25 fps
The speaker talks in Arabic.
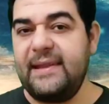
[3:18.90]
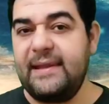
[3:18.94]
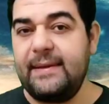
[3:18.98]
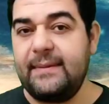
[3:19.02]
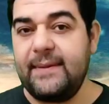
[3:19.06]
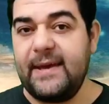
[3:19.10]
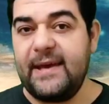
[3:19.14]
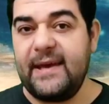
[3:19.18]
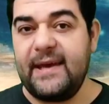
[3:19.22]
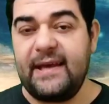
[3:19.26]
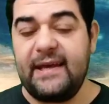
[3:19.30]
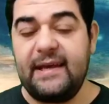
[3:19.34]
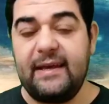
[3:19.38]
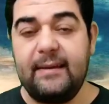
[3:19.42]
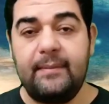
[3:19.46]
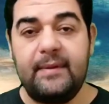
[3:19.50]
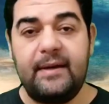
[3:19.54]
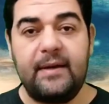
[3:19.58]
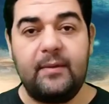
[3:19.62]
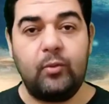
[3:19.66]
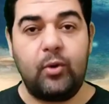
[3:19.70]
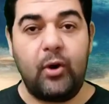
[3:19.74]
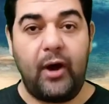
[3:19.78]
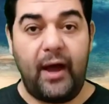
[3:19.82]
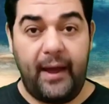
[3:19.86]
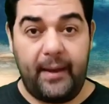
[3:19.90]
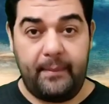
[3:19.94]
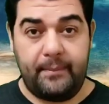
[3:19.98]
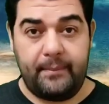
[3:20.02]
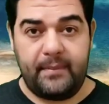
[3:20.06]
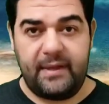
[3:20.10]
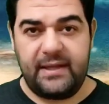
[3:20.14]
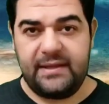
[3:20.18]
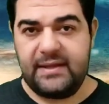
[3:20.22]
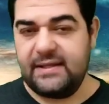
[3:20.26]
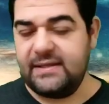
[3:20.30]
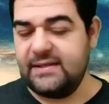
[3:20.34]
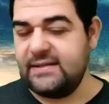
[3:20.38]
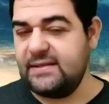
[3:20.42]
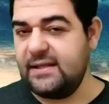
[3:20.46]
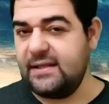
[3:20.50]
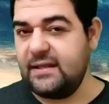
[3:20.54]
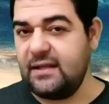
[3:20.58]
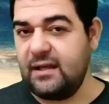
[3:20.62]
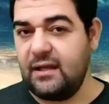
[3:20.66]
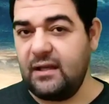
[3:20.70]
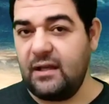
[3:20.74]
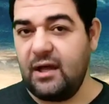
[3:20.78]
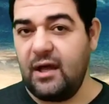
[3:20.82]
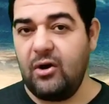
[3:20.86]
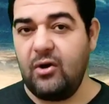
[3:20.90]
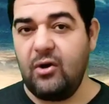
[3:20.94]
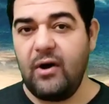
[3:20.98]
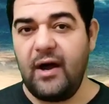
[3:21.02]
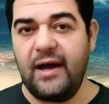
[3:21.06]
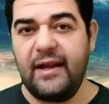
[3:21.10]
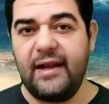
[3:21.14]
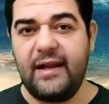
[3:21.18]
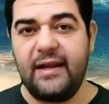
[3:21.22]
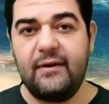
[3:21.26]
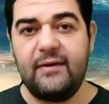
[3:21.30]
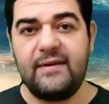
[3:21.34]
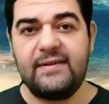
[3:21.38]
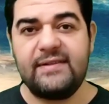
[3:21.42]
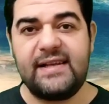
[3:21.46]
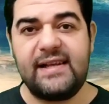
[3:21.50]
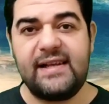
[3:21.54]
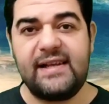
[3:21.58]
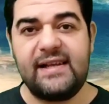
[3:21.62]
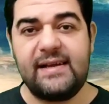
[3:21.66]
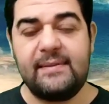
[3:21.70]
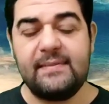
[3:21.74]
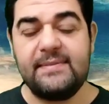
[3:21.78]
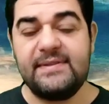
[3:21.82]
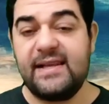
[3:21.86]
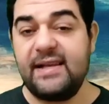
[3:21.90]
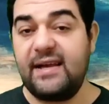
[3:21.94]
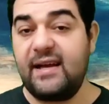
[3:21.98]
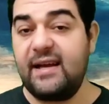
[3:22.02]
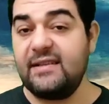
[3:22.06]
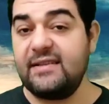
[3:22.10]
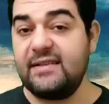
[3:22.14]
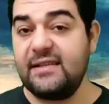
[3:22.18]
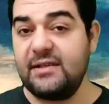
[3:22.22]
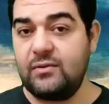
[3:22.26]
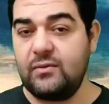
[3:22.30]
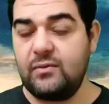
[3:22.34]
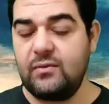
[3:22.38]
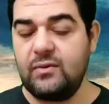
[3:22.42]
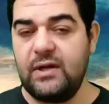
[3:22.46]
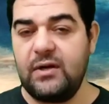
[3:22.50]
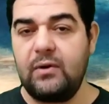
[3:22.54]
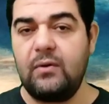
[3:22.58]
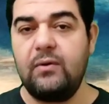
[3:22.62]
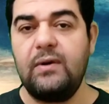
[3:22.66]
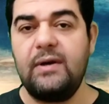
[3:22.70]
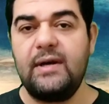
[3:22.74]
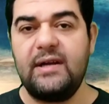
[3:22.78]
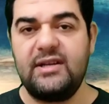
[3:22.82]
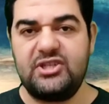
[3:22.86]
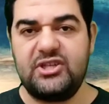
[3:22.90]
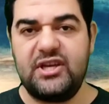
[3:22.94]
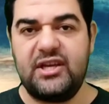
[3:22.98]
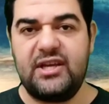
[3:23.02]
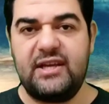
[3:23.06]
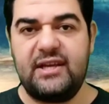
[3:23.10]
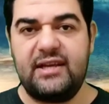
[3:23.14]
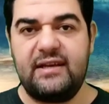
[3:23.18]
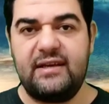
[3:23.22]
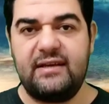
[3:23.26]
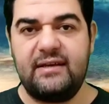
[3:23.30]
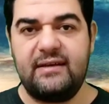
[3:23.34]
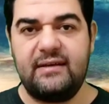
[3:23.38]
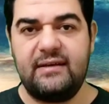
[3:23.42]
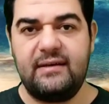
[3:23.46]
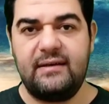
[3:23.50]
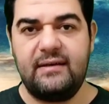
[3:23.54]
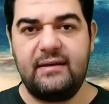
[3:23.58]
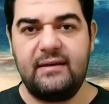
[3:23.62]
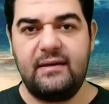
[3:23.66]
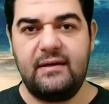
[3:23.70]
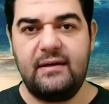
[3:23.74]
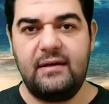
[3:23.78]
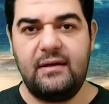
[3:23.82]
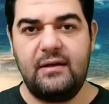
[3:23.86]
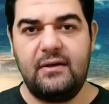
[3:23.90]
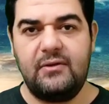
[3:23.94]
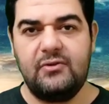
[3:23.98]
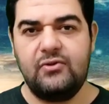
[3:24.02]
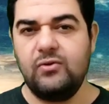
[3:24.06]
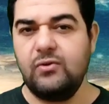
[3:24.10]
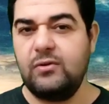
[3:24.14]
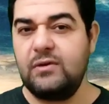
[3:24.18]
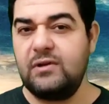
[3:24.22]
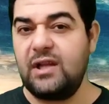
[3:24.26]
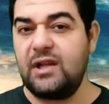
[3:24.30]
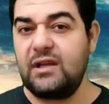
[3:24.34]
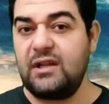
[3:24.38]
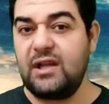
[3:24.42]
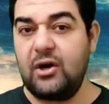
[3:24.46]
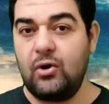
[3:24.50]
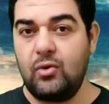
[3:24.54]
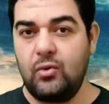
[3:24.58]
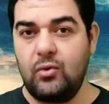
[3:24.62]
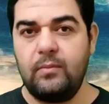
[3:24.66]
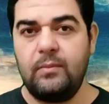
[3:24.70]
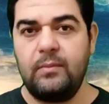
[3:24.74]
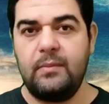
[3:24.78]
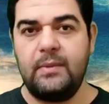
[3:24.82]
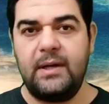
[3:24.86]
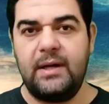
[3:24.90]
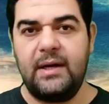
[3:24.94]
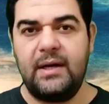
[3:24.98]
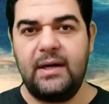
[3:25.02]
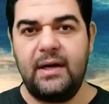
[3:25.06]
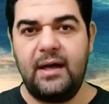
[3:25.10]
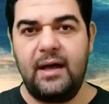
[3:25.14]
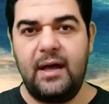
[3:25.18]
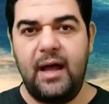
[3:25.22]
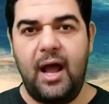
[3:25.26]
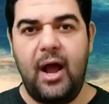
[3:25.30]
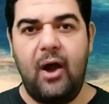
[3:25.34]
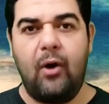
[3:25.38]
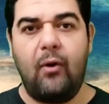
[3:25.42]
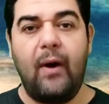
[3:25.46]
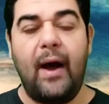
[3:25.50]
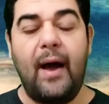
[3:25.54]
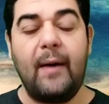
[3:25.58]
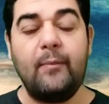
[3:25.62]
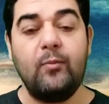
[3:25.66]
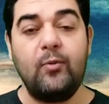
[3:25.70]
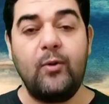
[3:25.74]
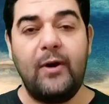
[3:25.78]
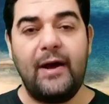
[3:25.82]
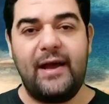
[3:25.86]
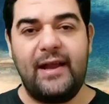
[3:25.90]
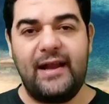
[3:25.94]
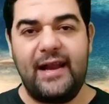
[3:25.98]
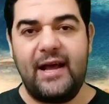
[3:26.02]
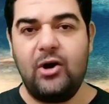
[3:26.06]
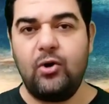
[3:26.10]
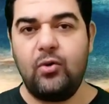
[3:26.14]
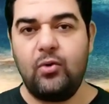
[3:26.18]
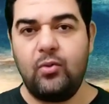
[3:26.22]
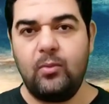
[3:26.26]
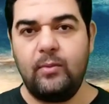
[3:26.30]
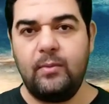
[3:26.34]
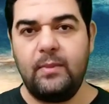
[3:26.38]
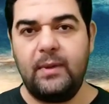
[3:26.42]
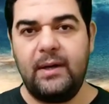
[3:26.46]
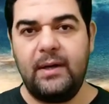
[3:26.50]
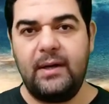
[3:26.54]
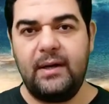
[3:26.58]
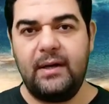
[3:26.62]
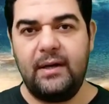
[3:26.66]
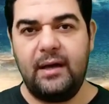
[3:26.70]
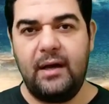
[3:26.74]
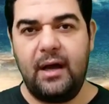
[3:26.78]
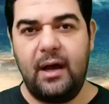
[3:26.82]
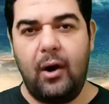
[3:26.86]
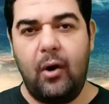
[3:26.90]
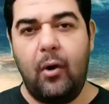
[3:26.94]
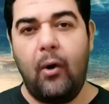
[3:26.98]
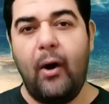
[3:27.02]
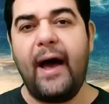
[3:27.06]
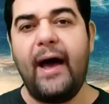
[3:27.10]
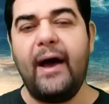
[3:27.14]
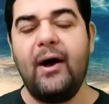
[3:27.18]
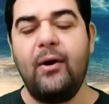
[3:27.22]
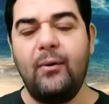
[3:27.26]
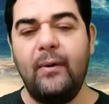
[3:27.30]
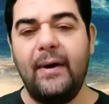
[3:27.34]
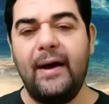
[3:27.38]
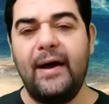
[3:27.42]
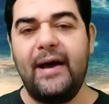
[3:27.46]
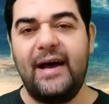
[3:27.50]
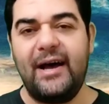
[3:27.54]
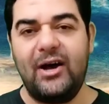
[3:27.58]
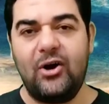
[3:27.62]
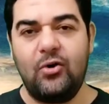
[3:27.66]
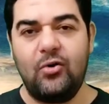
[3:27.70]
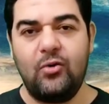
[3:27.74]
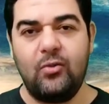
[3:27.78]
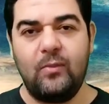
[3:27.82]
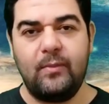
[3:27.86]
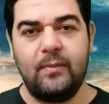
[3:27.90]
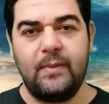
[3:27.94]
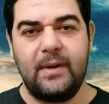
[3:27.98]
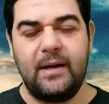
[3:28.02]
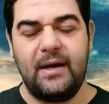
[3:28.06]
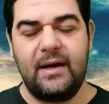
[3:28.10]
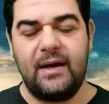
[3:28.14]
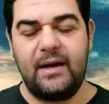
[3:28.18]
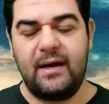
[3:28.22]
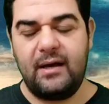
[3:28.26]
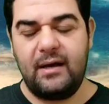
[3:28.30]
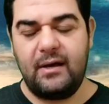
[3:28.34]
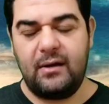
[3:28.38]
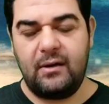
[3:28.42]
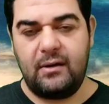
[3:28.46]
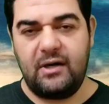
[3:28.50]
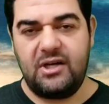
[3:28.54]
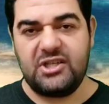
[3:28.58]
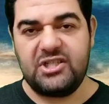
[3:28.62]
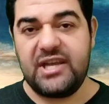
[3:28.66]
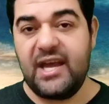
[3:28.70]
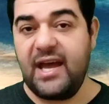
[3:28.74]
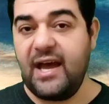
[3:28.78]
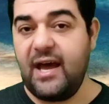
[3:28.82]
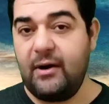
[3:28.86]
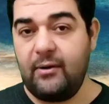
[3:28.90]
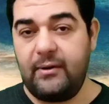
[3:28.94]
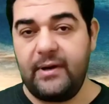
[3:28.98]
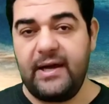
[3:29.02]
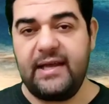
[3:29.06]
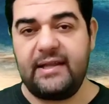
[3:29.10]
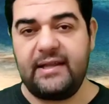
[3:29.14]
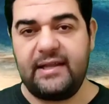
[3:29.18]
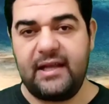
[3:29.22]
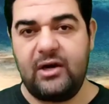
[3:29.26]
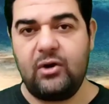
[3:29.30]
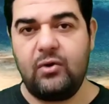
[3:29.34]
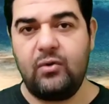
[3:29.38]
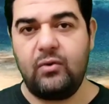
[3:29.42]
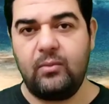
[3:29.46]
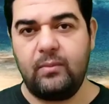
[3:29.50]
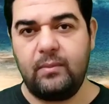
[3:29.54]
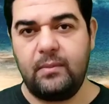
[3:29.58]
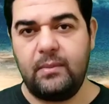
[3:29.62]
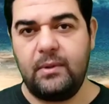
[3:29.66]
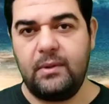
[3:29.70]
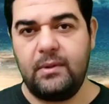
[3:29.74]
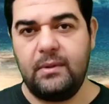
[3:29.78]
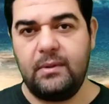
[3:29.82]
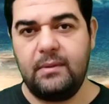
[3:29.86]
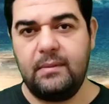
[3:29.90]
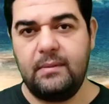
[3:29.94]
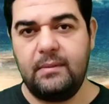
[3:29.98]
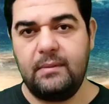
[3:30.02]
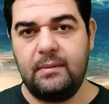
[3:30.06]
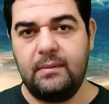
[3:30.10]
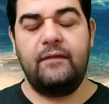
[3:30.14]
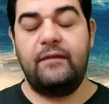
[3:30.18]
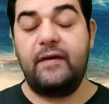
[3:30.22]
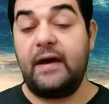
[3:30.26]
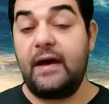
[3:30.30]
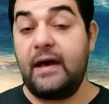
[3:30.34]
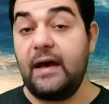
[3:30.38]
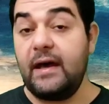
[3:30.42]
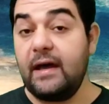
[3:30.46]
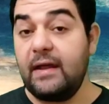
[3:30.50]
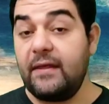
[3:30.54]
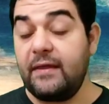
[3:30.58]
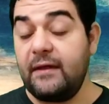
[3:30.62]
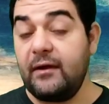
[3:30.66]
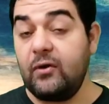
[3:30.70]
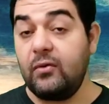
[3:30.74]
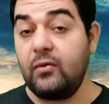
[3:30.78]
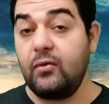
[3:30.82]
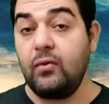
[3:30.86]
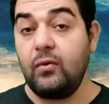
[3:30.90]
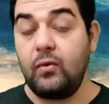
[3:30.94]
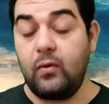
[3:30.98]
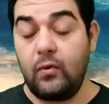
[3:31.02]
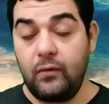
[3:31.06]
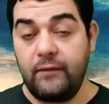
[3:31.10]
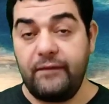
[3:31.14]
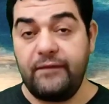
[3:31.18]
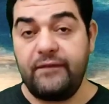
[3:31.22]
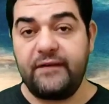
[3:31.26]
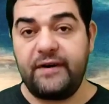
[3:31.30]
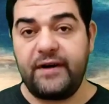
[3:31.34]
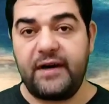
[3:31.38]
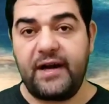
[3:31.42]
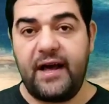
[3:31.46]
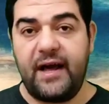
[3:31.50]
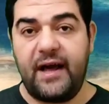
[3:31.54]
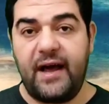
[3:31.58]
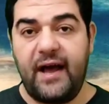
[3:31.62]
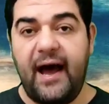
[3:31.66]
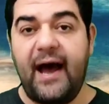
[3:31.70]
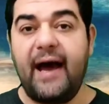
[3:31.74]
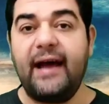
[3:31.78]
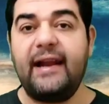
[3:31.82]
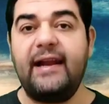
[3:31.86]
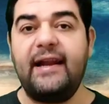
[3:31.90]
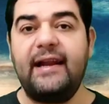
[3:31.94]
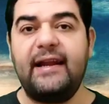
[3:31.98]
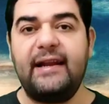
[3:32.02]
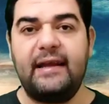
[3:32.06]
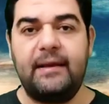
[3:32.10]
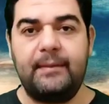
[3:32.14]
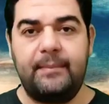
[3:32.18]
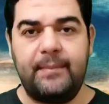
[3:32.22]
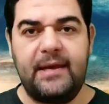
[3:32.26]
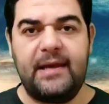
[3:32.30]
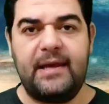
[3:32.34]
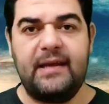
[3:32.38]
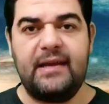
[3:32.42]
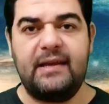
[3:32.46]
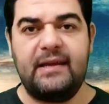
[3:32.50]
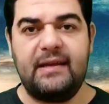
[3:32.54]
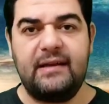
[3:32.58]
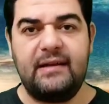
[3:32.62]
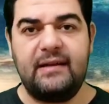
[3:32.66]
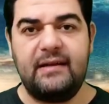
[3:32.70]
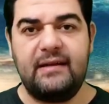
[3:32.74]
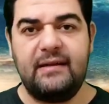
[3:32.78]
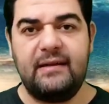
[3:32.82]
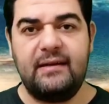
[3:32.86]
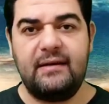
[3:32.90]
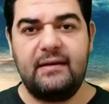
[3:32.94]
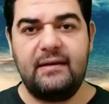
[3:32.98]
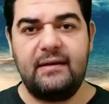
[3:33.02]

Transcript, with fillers: باتباعهم لمحمد صلى الله عليه وسلم سيخسرون كل شيء سلطتهم وأموالهم وأهواءهم وشهواتهم فآثروا الكفر على الإيمان